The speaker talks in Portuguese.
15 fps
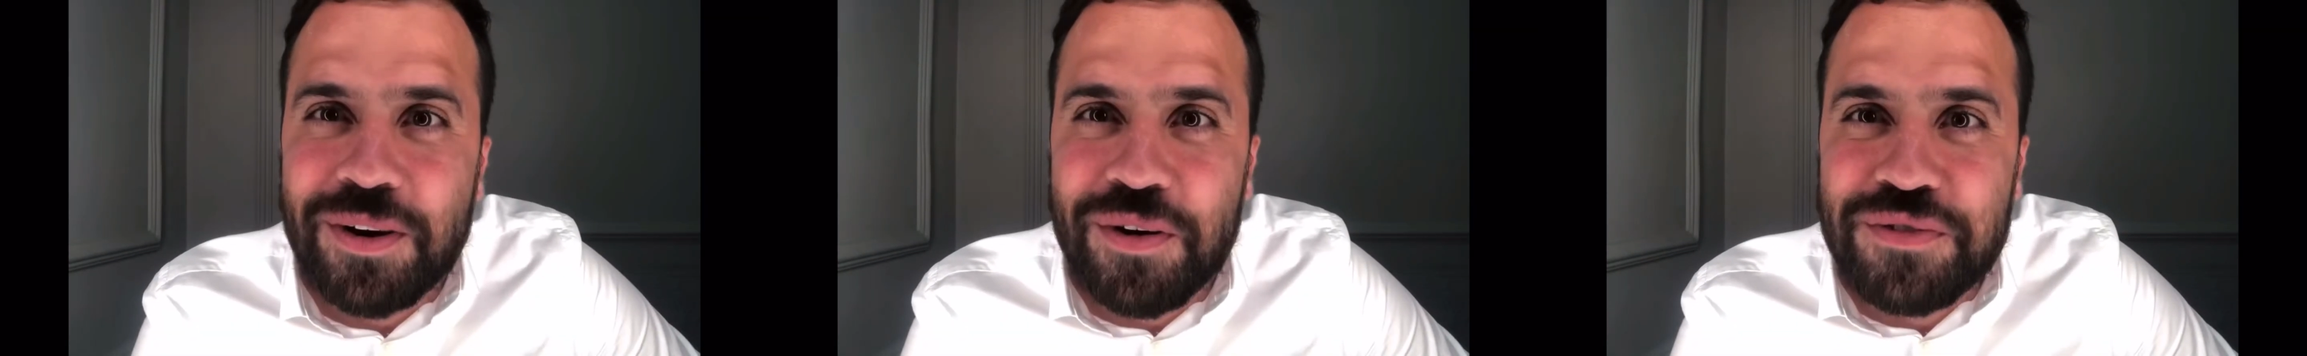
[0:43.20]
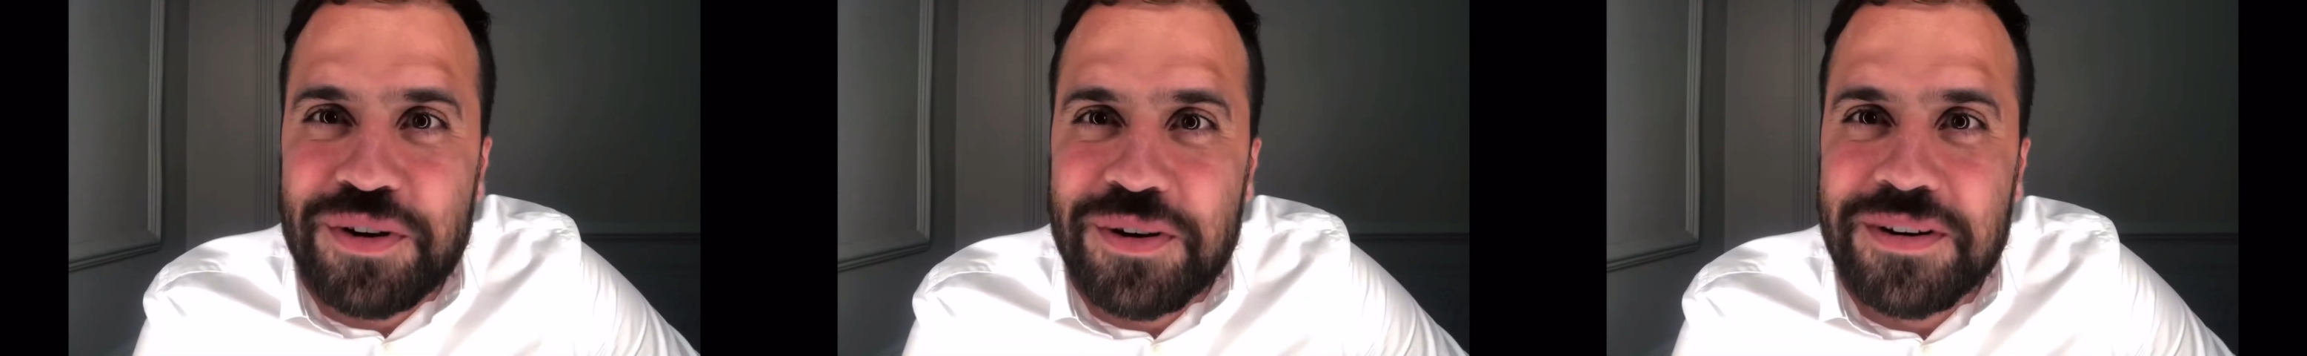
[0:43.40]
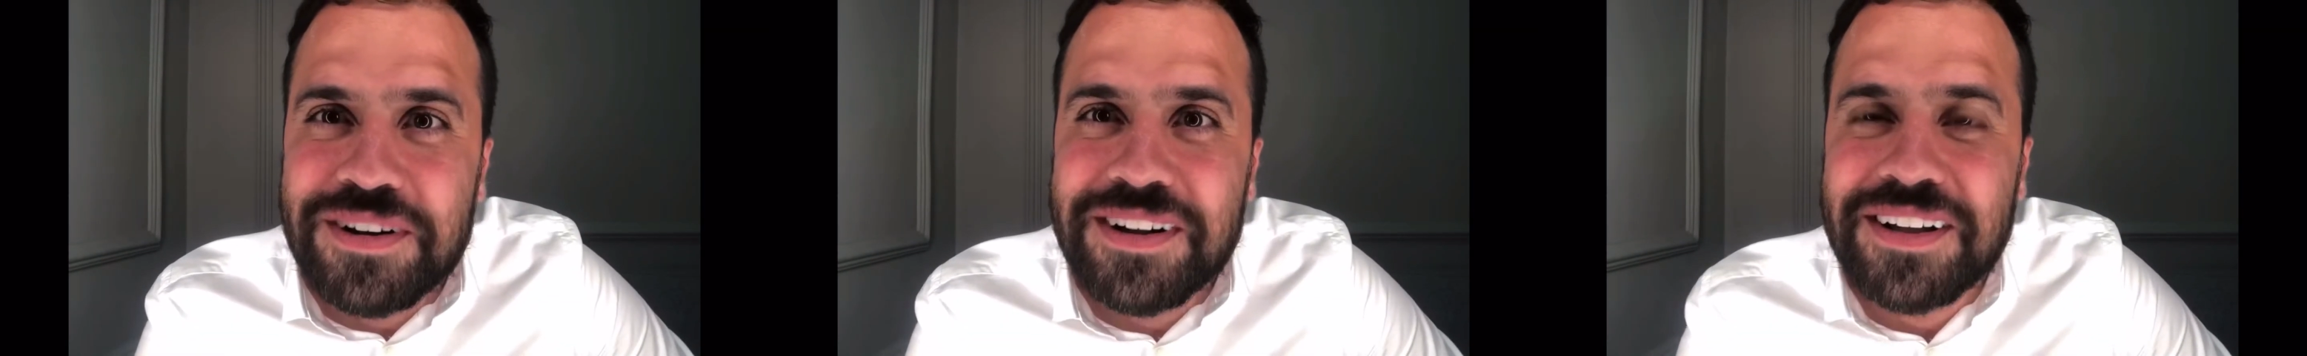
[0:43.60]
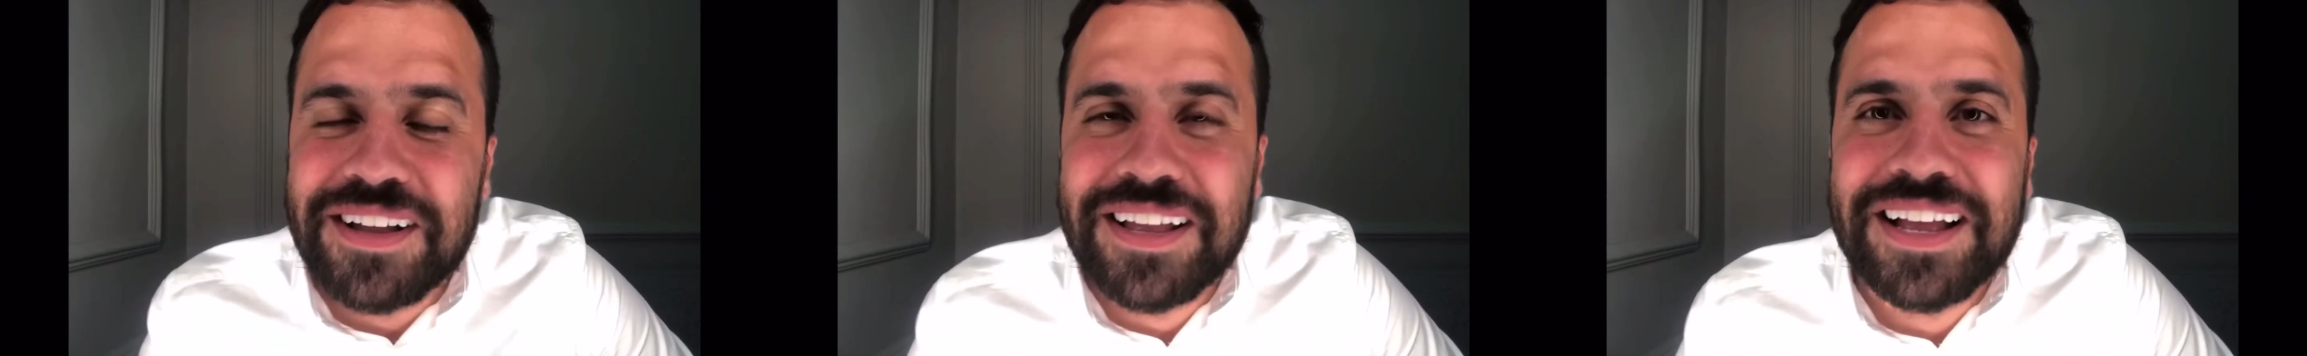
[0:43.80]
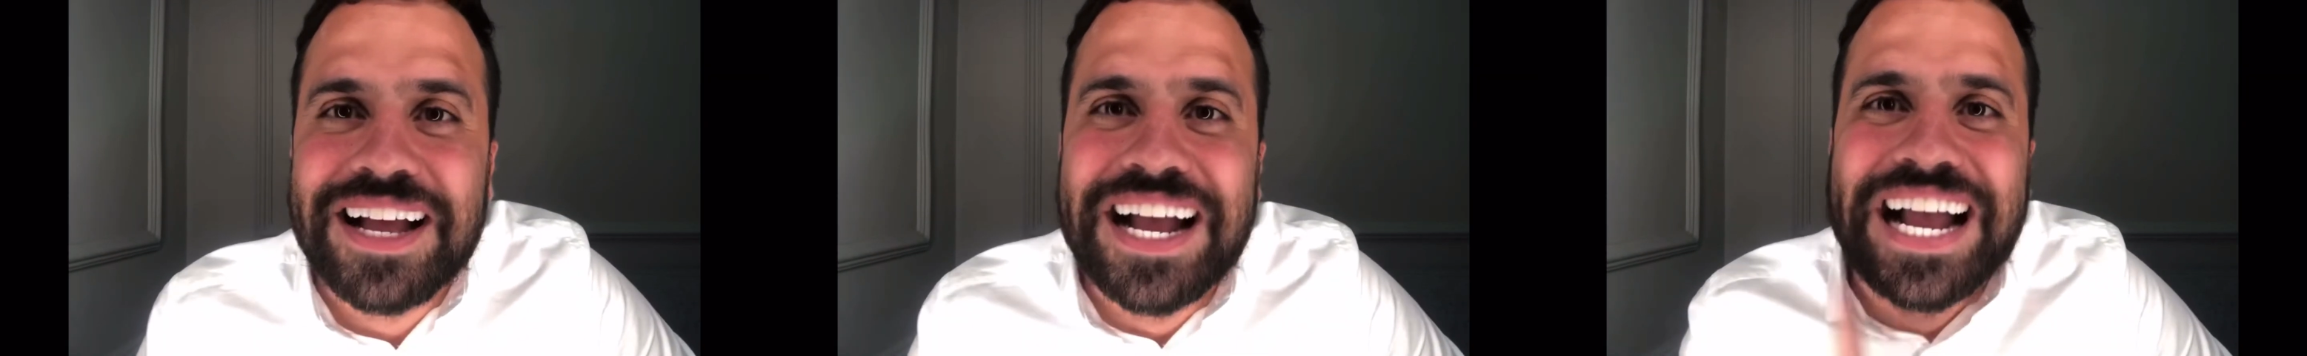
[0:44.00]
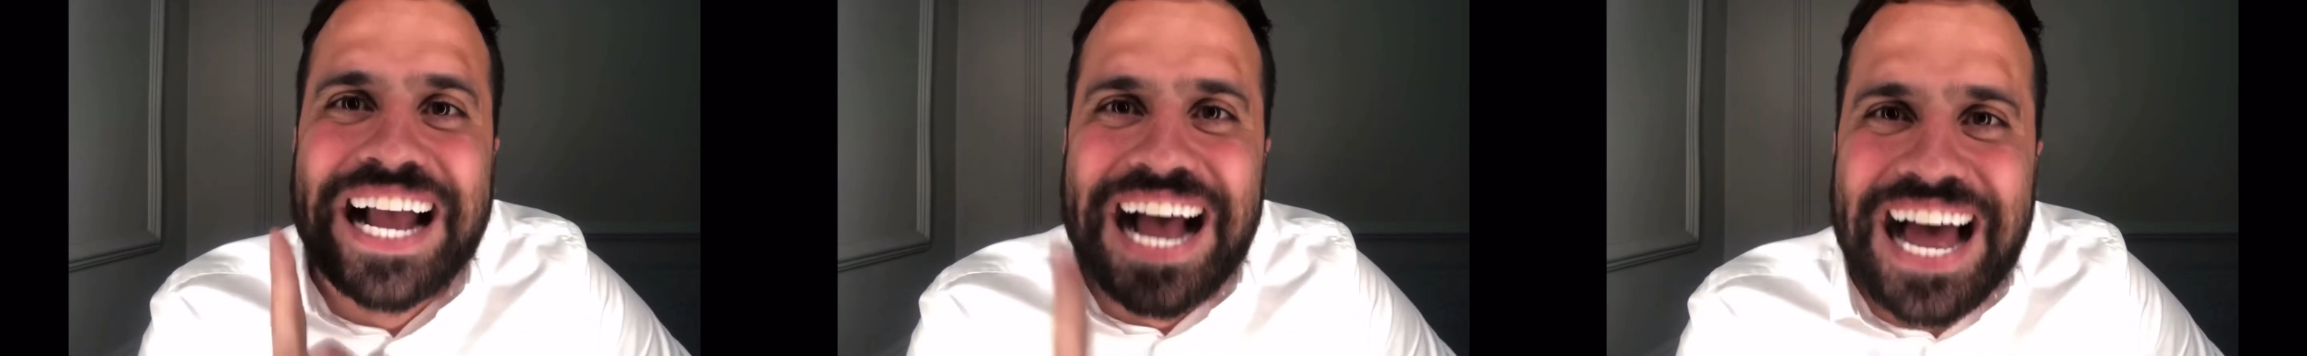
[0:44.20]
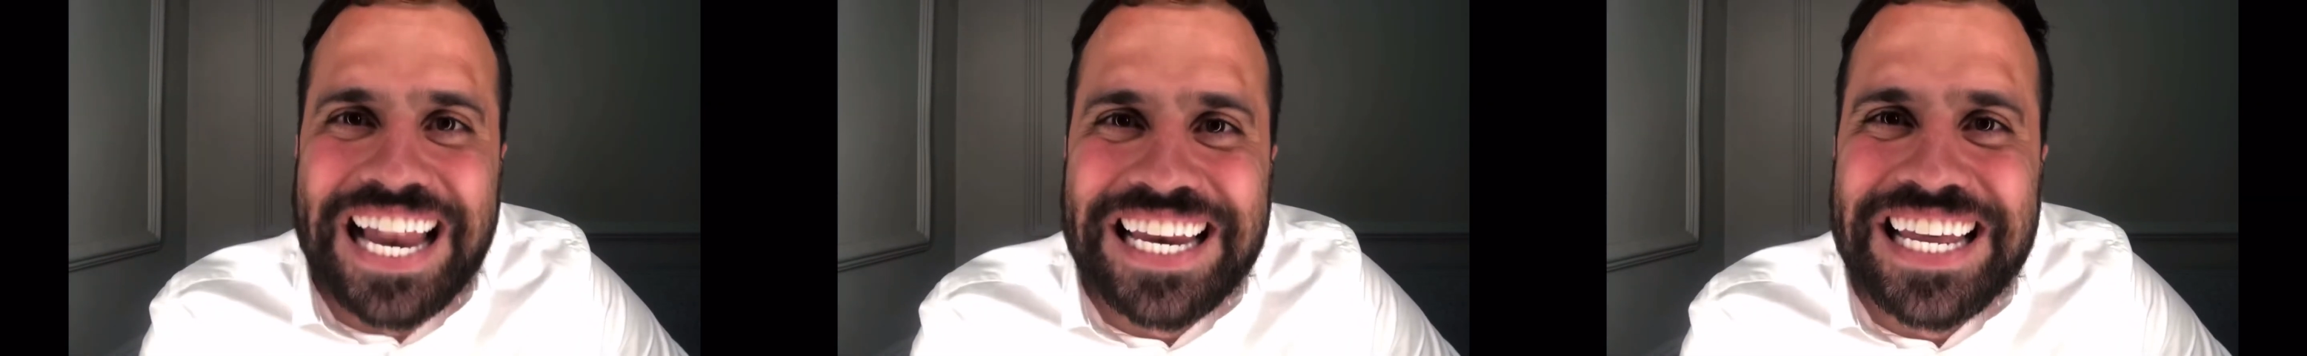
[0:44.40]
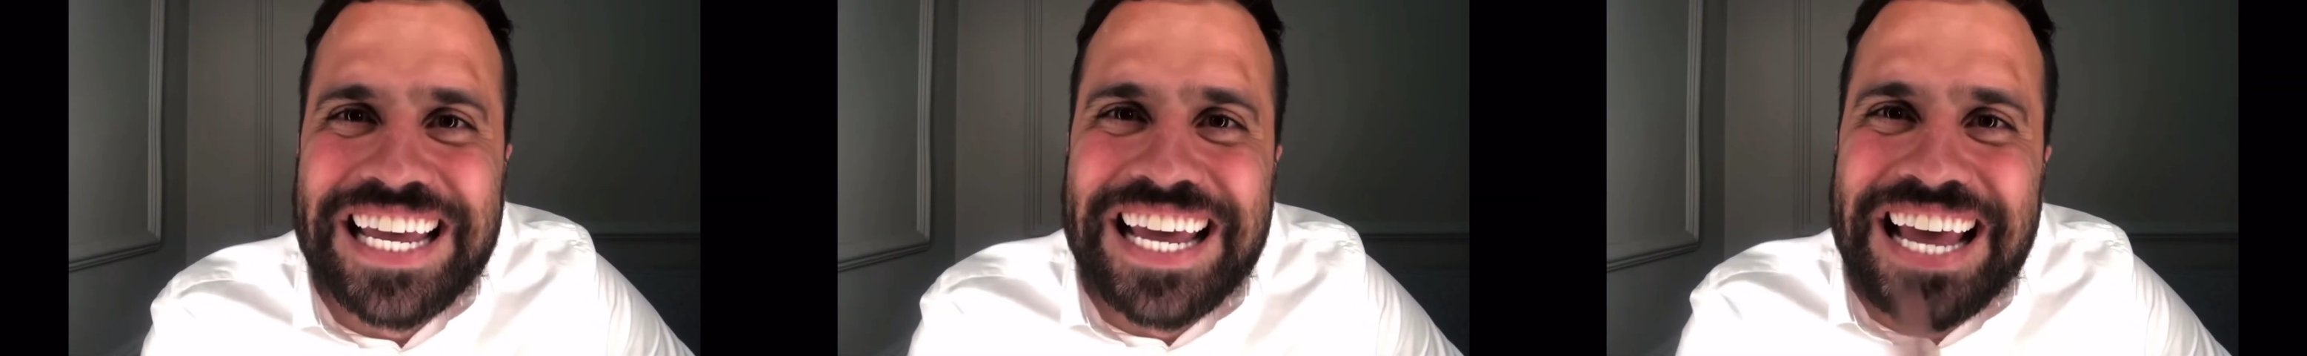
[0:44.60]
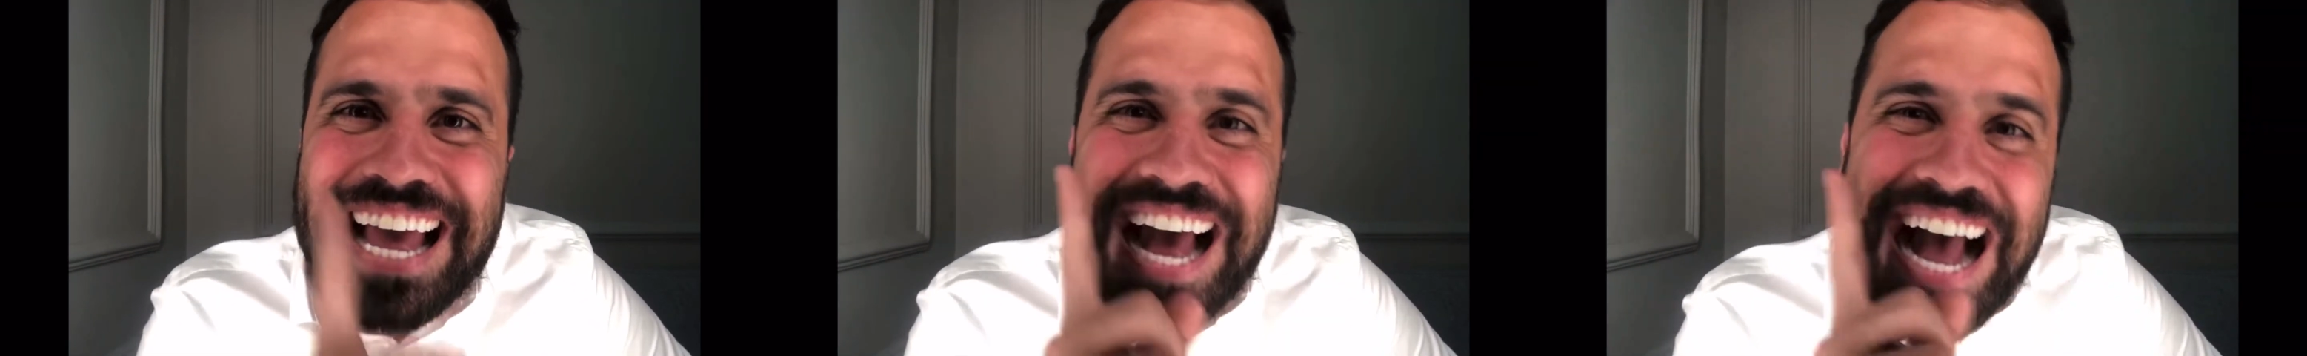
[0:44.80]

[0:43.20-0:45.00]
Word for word: Ouviu? Cale